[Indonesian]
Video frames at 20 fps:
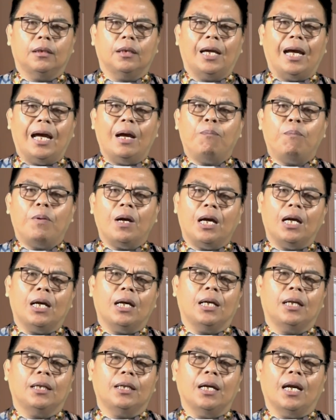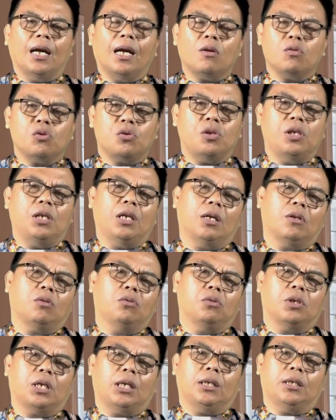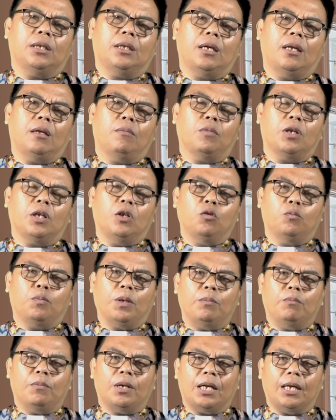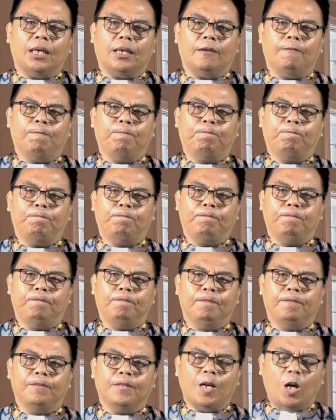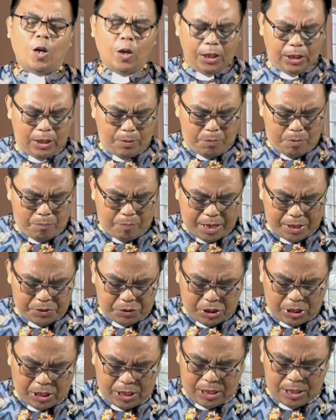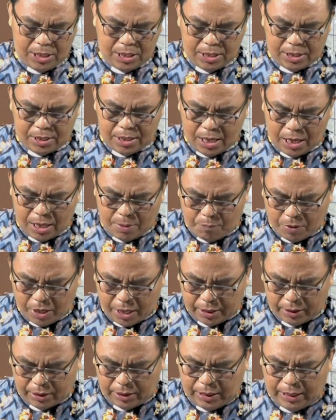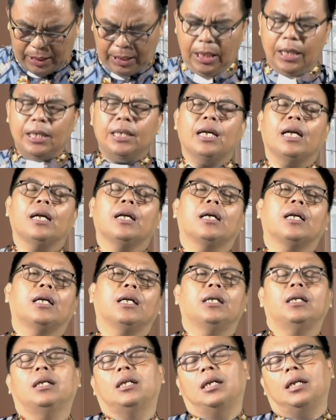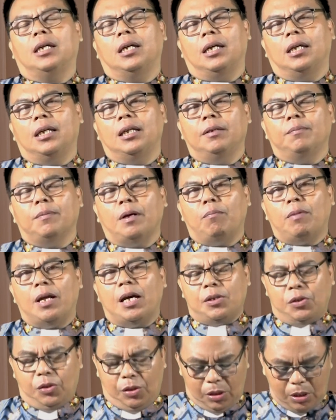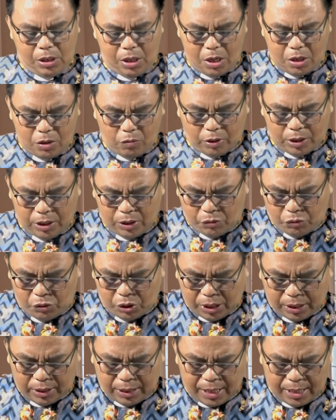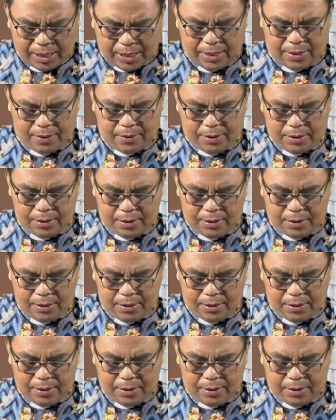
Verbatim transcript: apa yang harus dilakukan di dalam kehidupan mereka. Kalau kita membaca dalam ayatnya yang ke-15, Tuhan Yesus katakan,